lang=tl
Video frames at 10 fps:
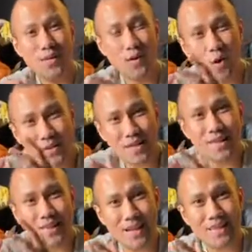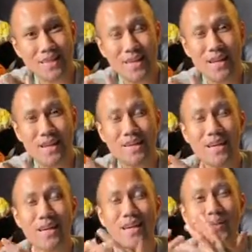Yung content natin, talagang
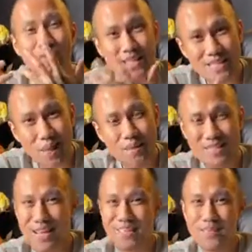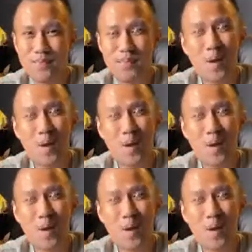nag-invest kami dyan